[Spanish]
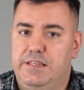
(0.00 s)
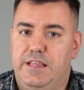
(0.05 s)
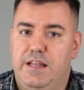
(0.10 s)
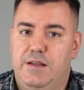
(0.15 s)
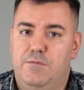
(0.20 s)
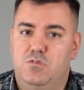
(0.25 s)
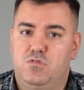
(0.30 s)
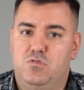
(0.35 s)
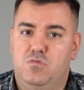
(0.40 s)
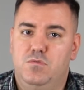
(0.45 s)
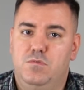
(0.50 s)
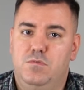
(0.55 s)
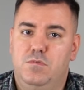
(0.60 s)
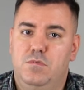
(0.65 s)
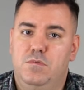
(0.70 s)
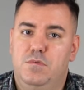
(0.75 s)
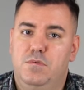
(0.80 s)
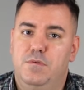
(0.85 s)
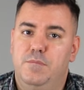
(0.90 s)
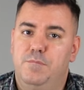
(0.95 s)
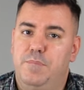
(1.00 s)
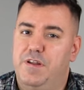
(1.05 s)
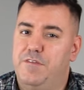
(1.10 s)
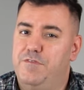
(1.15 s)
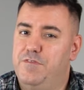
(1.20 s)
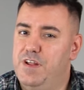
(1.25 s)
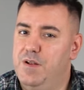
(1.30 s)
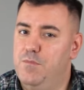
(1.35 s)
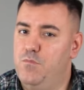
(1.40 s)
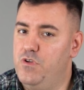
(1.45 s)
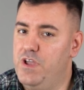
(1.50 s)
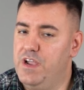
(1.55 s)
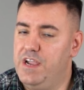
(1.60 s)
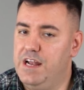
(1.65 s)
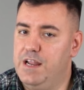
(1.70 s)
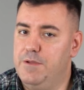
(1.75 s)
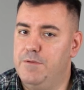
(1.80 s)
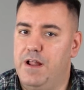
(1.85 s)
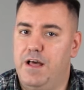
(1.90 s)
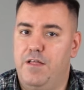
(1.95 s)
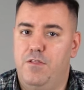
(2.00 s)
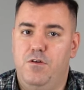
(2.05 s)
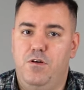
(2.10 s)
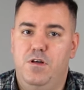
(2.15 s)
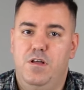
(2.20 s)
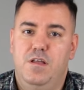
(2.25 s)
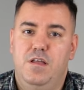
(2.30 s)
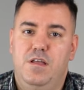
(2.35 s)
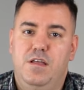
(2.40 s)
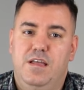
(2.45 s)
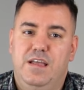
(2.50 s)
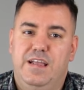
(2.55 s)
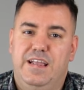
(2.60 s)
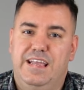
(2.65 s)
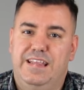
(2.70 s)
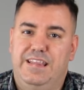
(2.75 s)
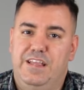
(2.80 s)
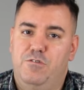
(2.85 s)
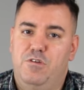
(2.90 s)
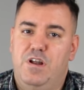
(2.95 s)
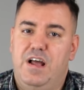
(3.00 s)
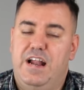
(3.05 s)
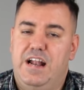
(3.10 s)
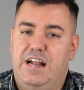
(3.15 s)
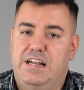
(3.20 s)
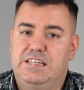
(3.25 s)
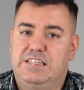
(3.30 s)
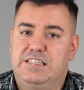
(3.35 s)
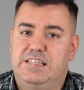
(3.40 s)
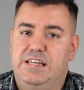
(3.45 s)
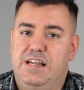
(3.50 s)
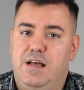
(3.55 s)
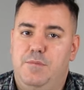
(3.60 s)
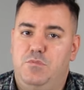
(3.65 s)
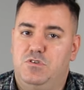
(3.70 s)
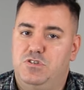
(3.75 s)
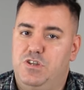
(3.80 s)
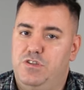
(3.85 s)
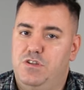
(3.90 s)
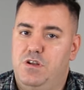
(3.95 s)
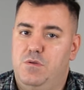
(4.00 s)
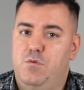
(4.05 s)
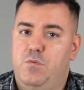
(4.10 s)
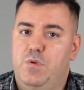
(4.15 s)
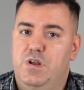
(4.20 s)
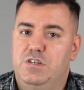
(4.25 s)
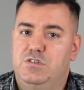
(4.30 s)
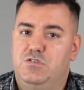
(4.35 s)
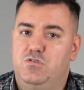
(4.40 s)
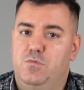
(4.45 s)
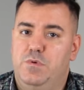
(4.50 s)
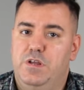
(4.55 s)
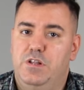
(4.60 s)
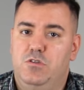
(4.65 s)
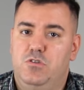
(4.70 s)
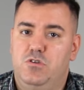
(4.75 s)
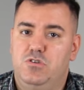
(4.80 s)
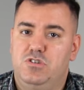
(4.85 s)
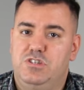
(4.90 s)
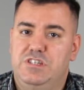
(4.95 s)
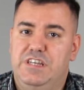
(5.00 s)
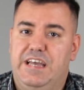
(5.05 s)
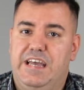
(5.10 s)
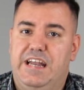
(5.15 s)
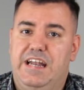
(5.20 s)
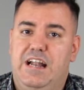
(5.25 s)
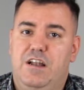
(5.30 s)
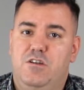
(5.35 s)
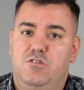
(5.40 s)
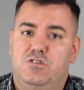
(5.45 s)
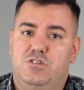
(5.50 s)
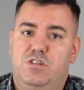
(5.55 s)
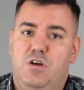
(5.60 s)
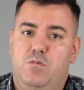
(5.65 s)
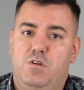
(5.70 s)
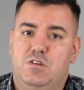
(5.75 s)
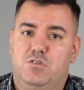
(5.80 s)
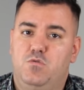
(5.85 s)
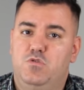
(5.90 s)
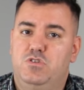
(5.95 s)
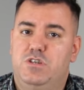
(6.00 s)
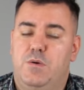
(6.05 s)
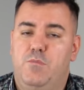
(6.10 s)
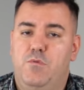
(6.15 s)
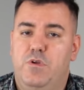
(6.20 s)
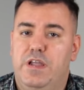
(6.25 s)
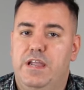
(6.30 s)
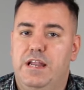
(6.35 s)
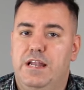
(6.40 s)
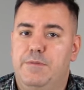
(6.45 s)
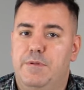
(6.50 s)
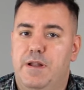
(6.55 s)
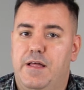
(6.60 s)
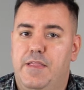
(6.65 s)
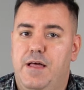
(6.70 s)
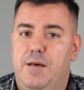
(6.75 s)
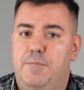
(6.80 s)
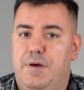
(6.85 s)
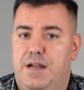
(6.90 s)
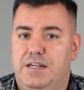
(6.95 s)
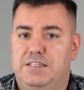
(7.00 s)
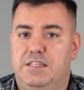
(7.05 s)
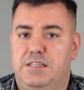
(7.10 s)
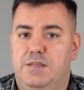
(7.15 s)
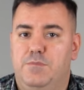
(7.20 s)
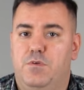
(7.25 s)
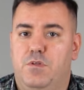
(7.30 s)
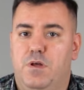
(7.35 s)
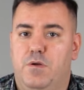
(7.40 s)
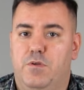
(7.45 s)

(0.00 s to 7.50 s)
Tenemos un perfil muy equilibrado que tiene una gran escena, posiciona muy bien instrumentos y en general nos da una escucha muy equilibrada para este tipo de